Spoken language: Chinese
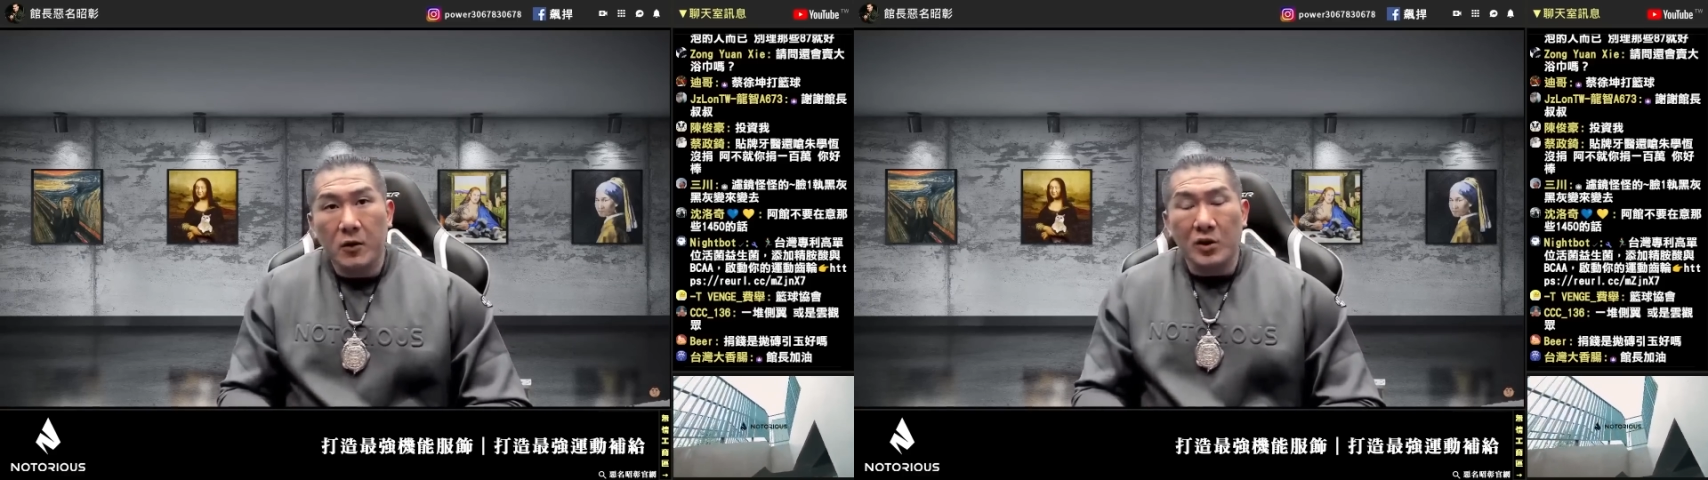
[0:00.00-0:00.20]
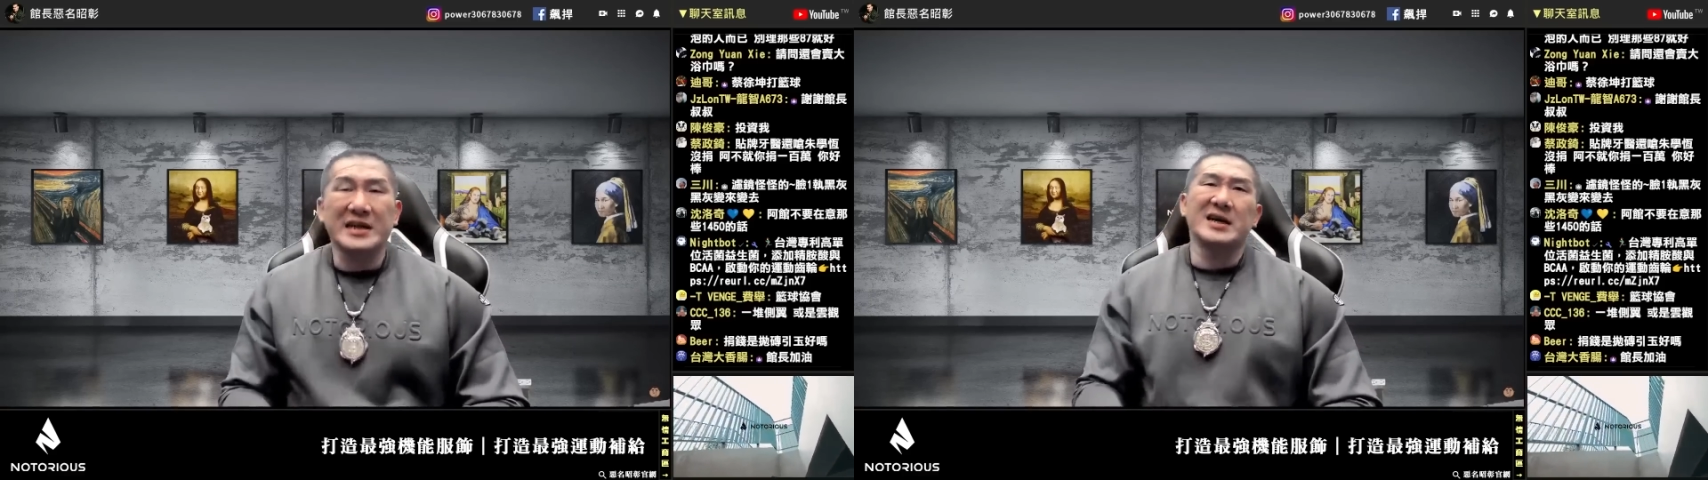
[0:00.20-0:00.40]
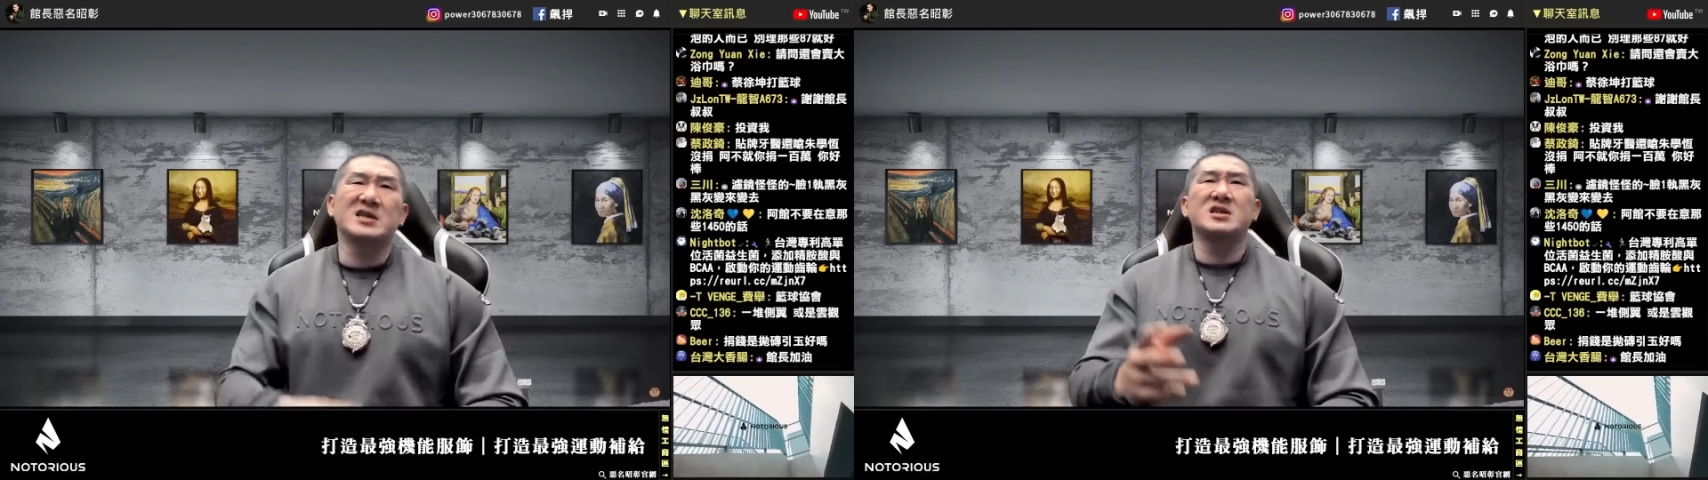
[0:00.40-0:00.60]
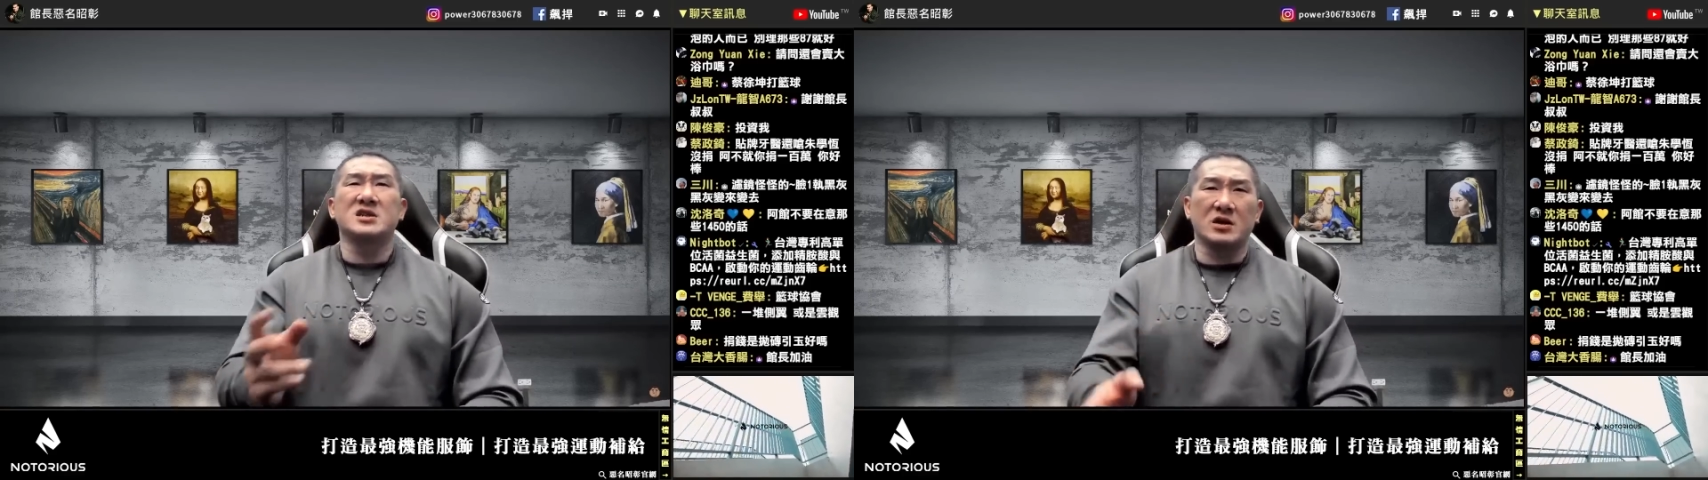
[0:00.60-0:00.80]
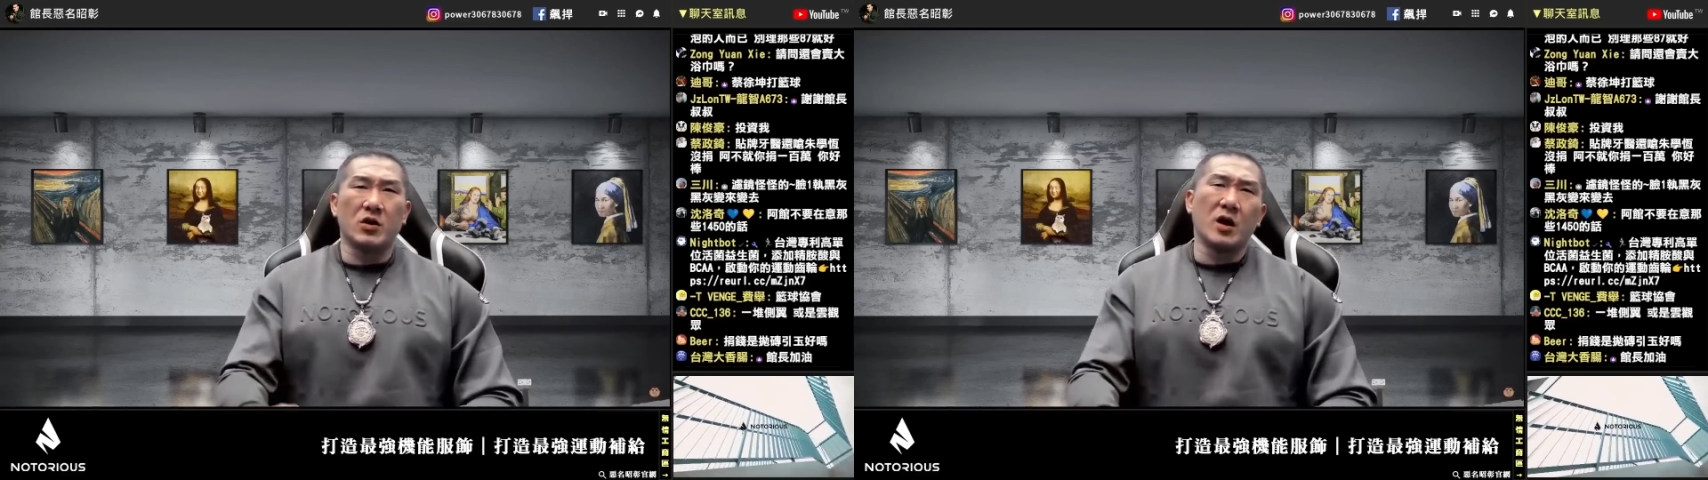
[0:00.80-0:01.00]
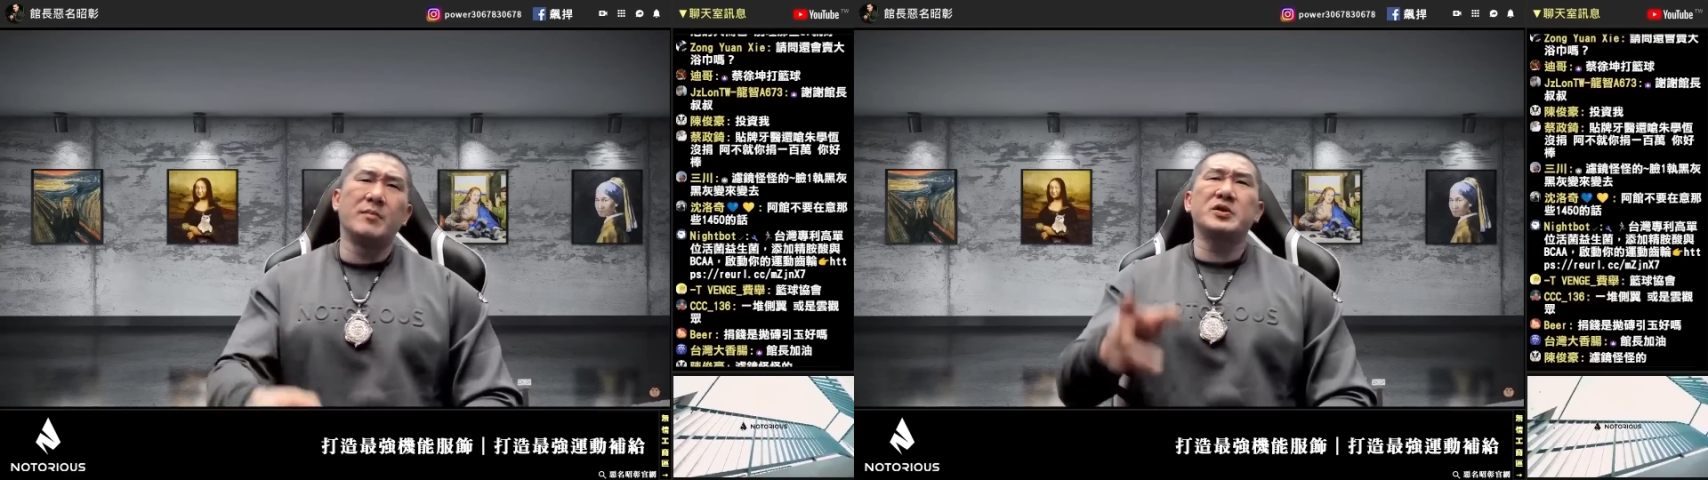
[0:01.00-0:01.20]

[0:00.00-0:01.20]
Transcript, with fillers: 我讲一个事情，我很